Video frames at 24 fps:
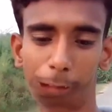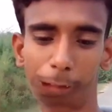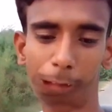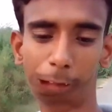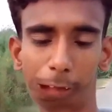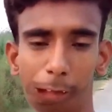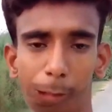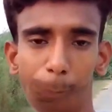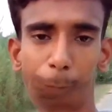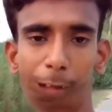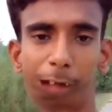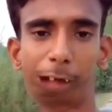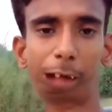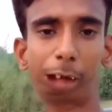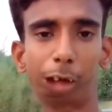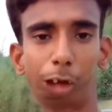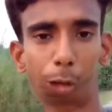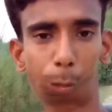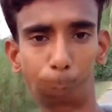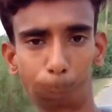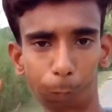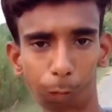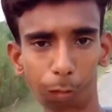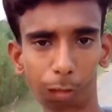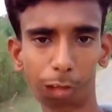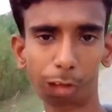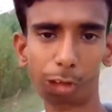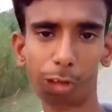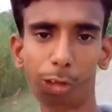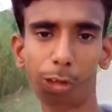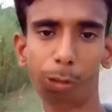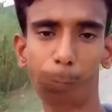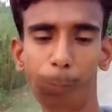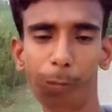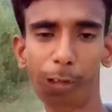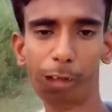नहीं बल्कि
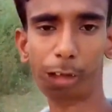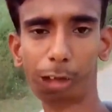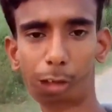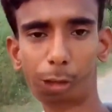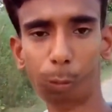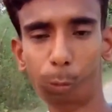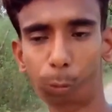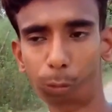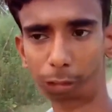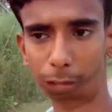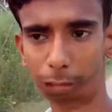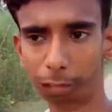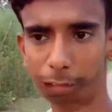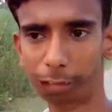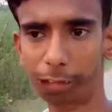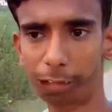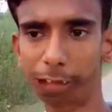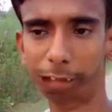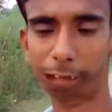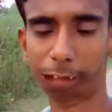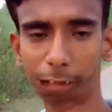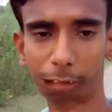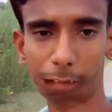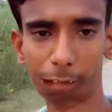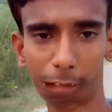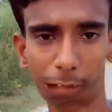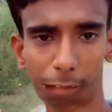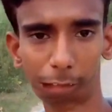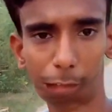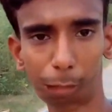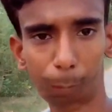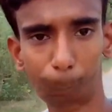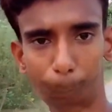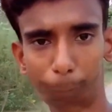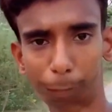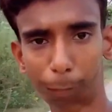स्पॉन्सर जो मिली थी उससे लिया था ना
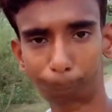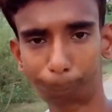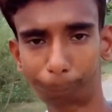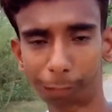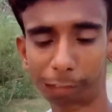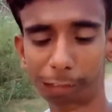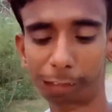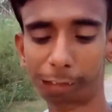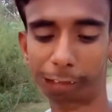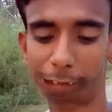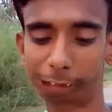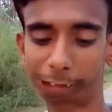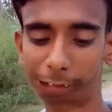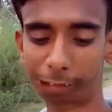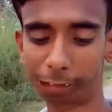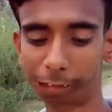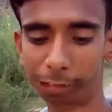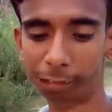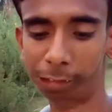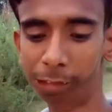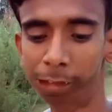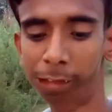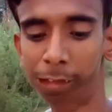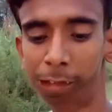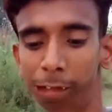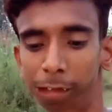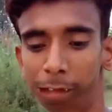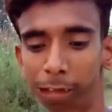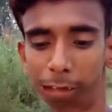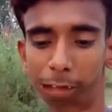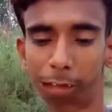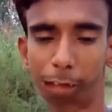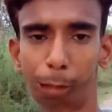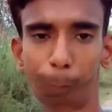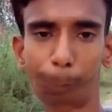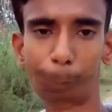कि पापा के घर से
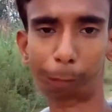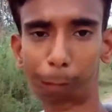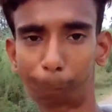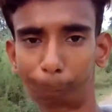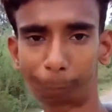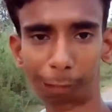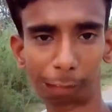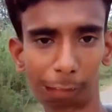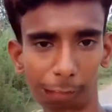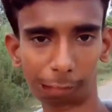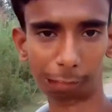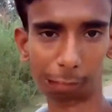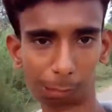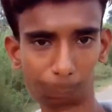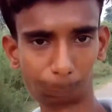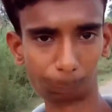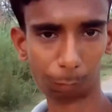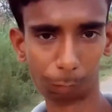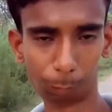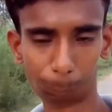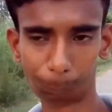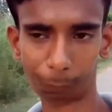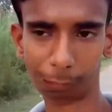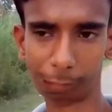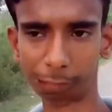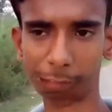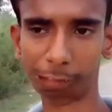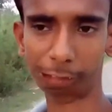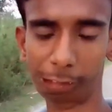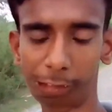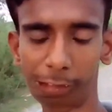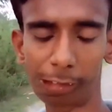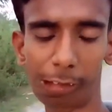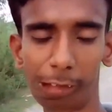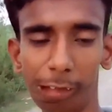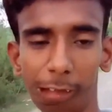यानी पापा से एक भी रुपया
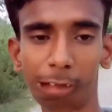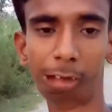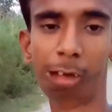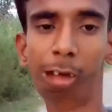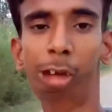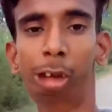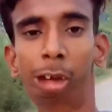नहीं लिया